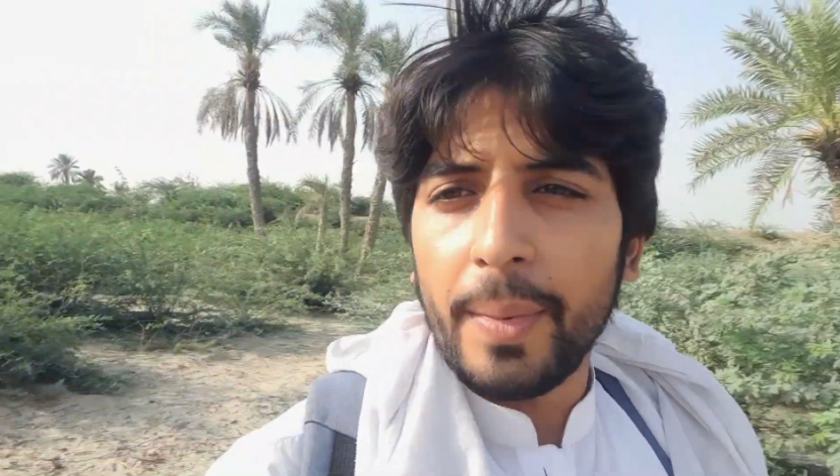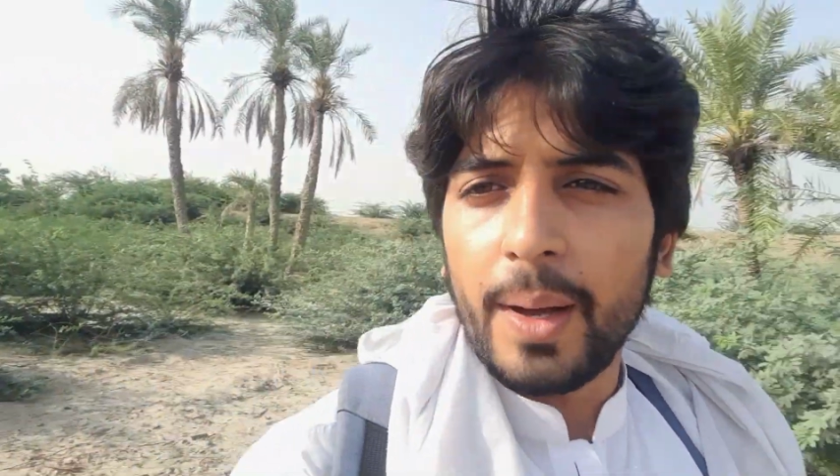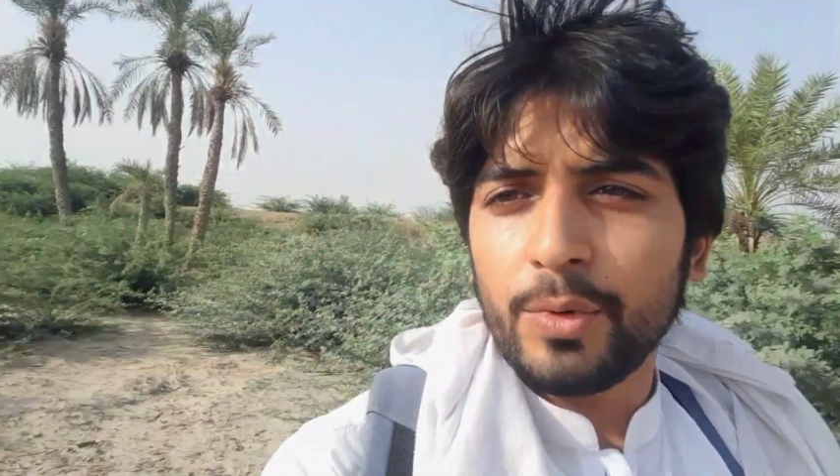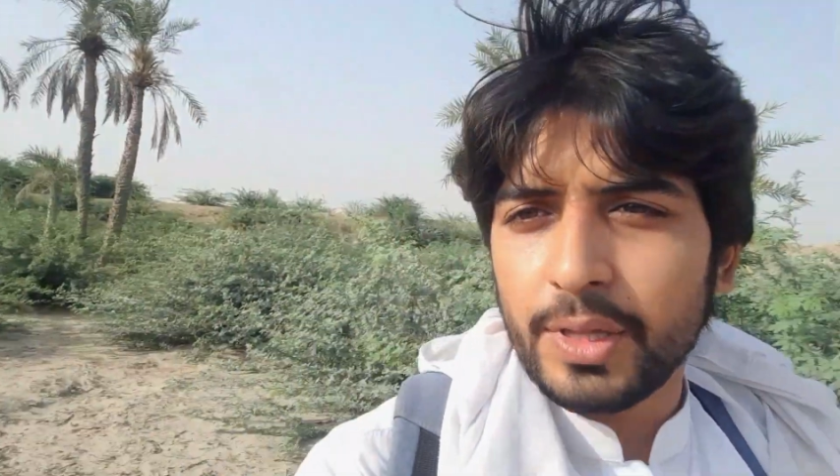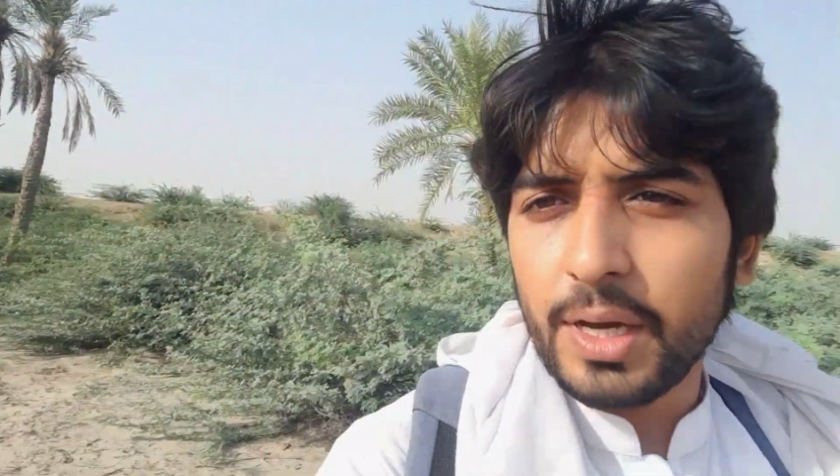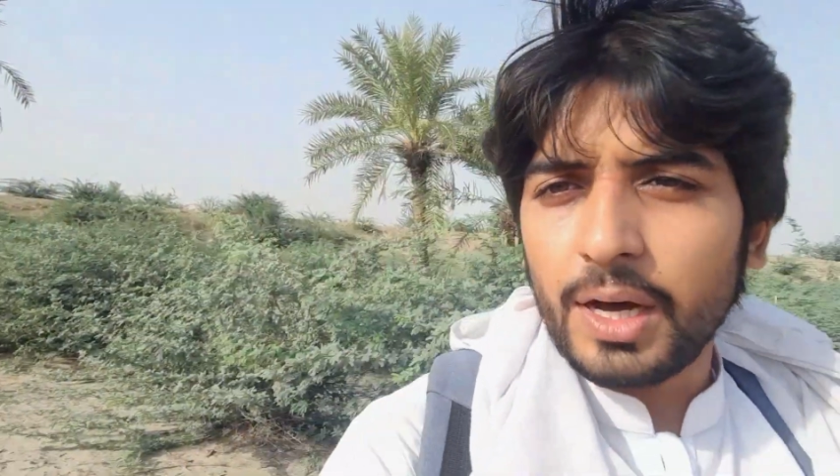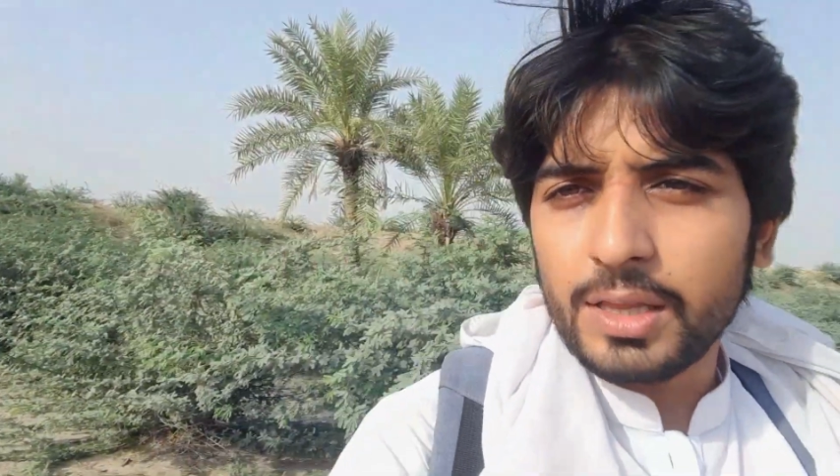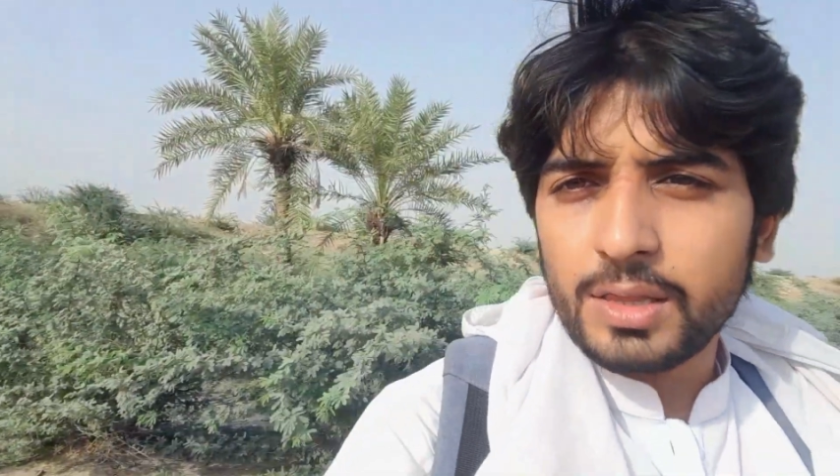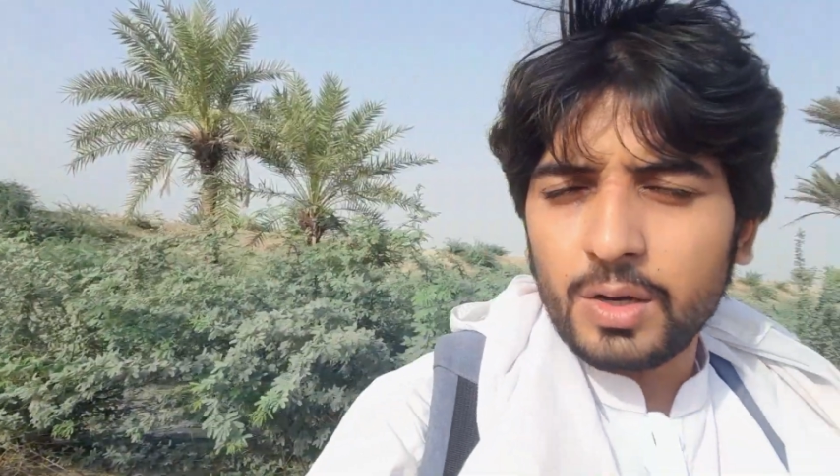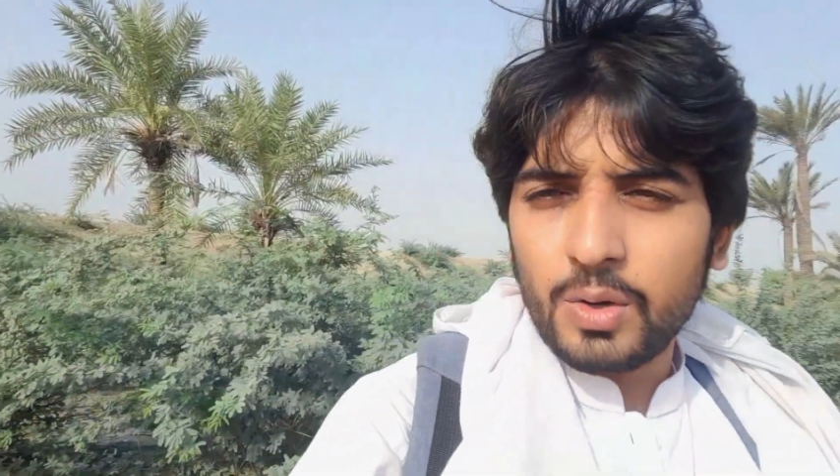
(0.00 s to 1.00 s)
मैं आपको
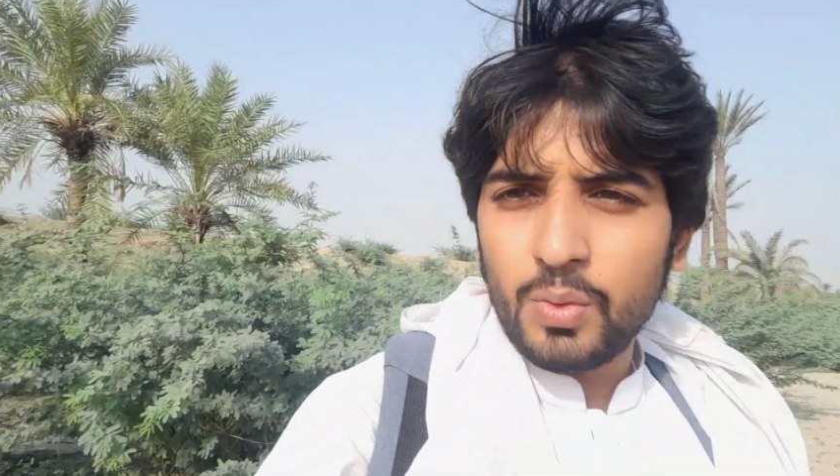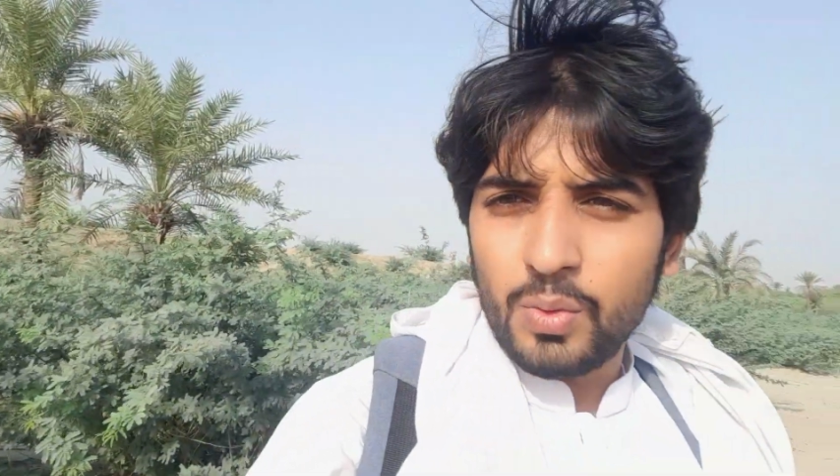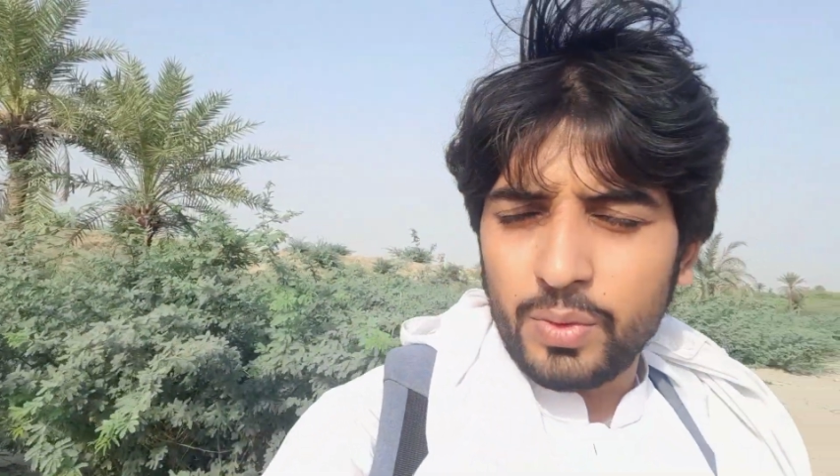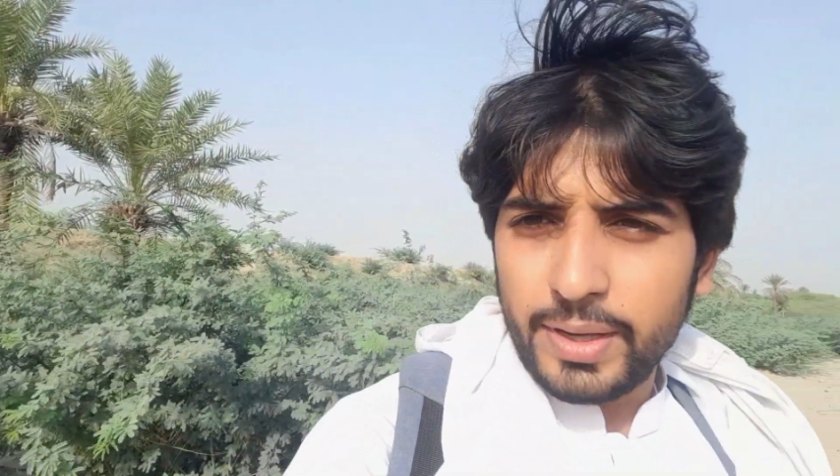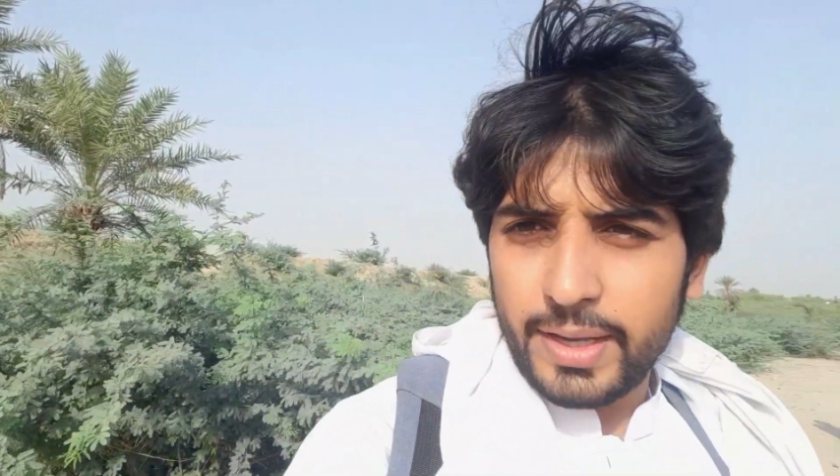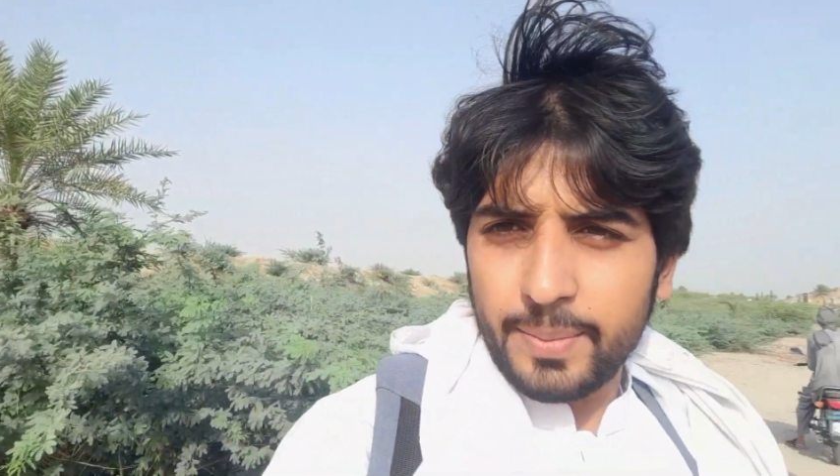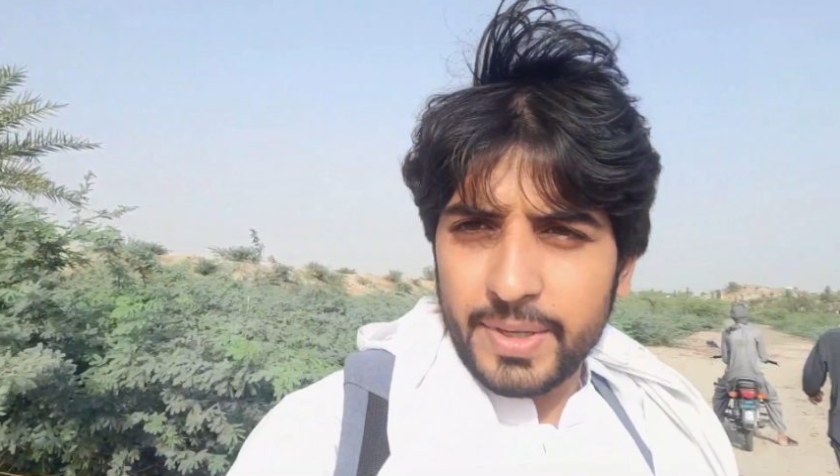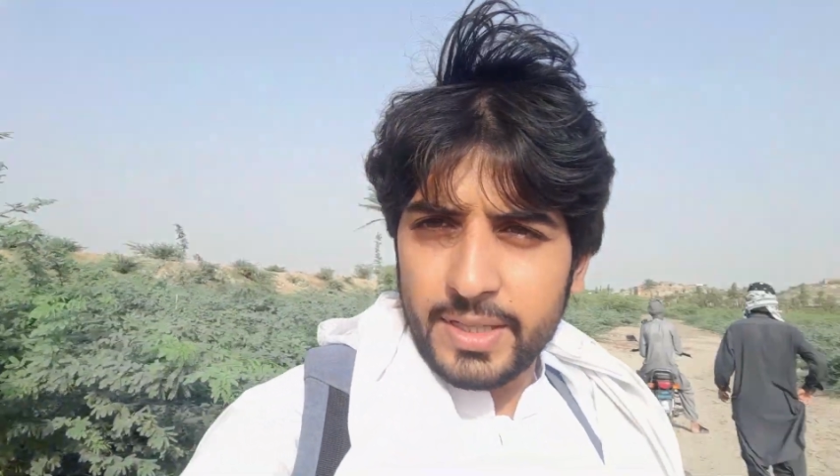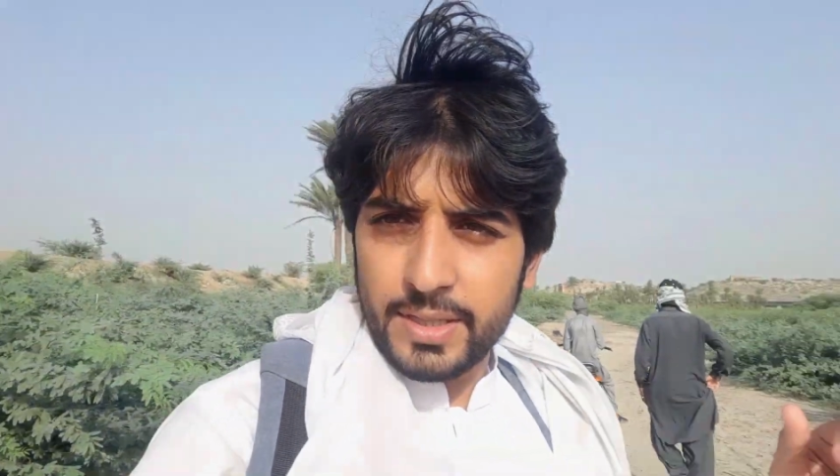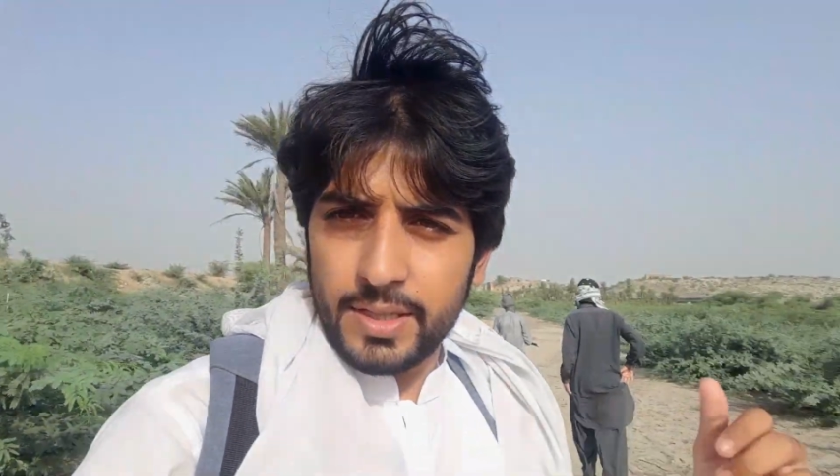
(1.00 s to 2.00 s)
दिखाता हूँ एक
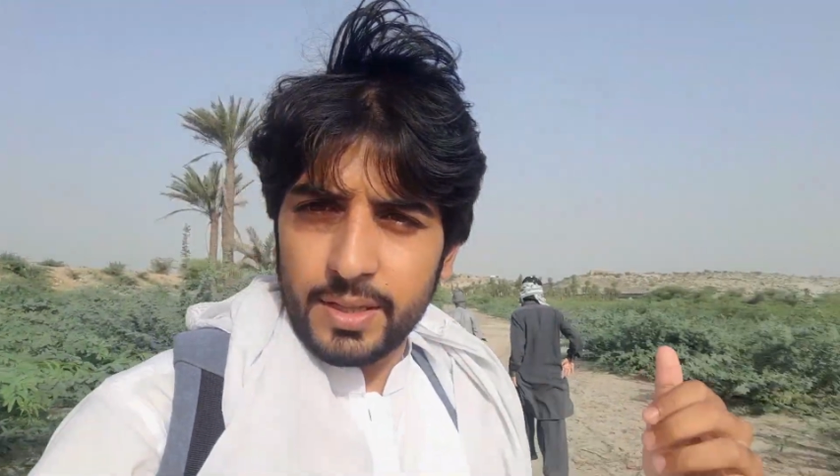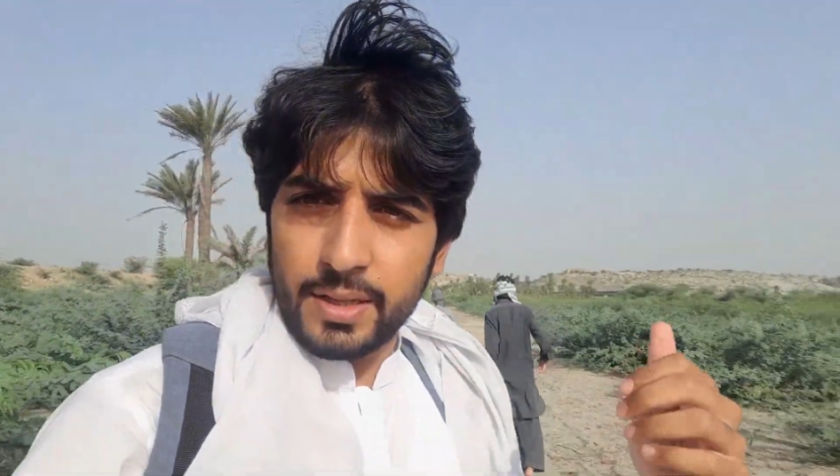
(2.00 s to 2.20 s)
मिनट